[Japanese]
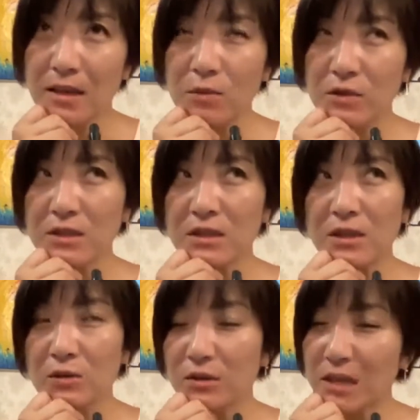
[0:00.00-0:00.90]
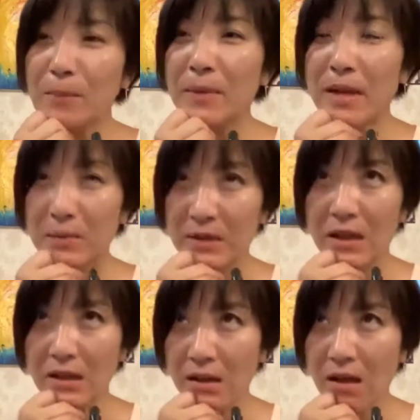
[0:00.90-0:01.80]
武士っていうとチャンバラみ
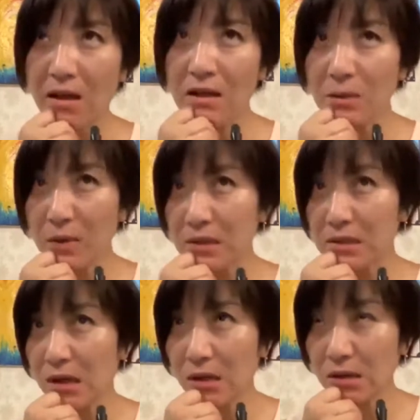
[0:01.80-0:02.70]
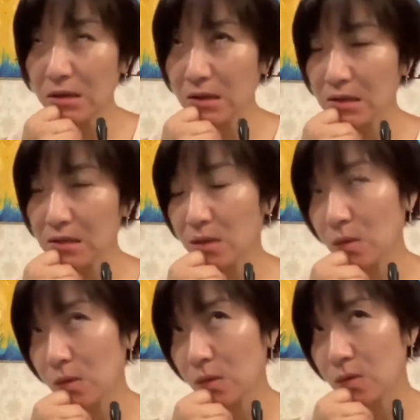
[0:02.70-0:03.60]
たいなイメージがあったんですけ
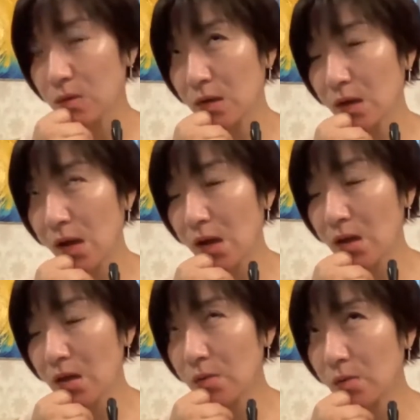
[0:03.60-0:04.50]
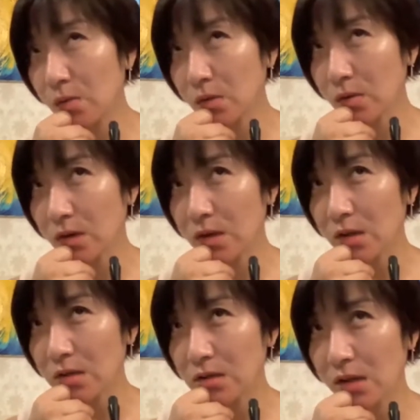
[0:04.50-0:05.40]
ど、それがどういう
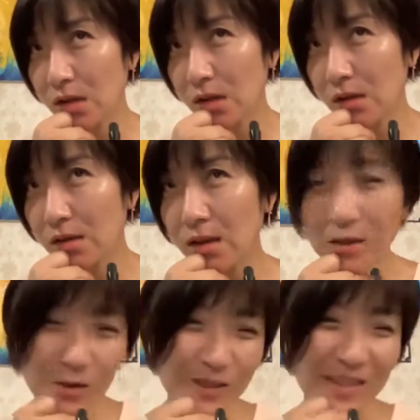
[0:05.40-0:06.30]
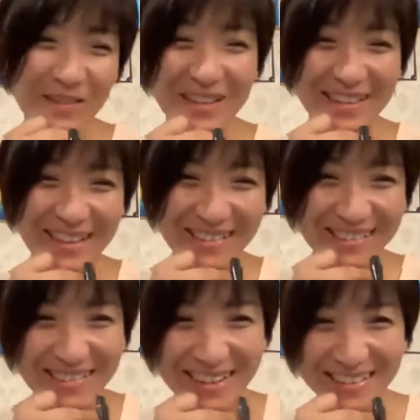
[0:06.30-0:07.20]
形で芸術作品になる
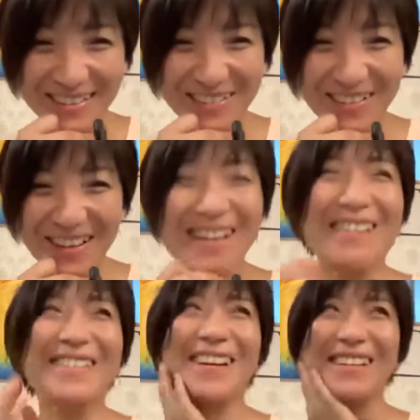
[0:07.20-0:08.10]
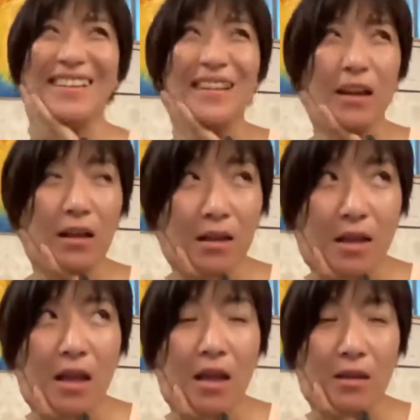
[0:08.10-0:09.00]
のかっていうのはなかなか
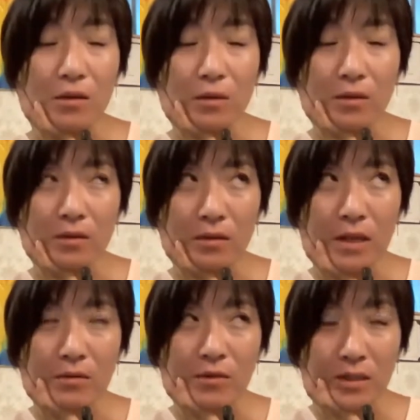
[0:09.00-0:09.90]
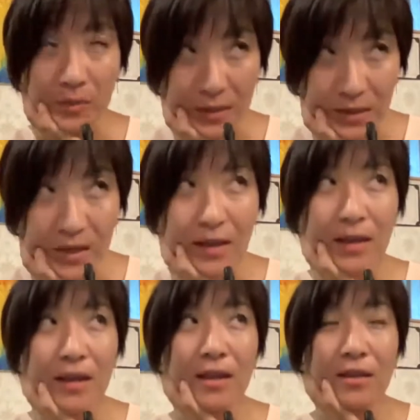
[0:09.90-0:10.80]
楽しみ
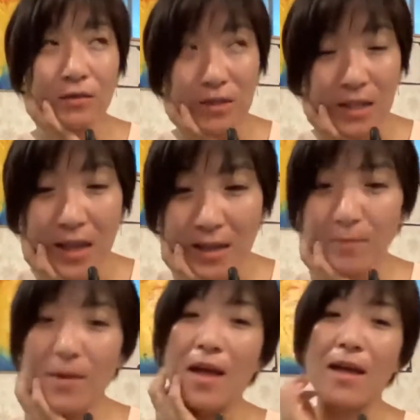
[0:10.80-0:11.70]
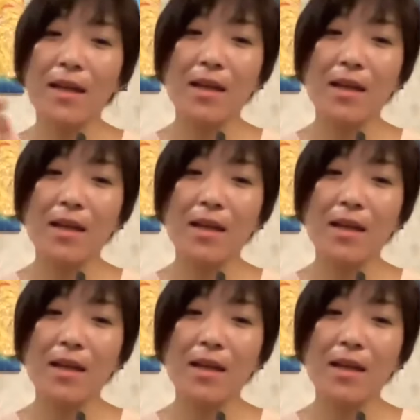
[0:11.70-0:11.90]
で、そして今、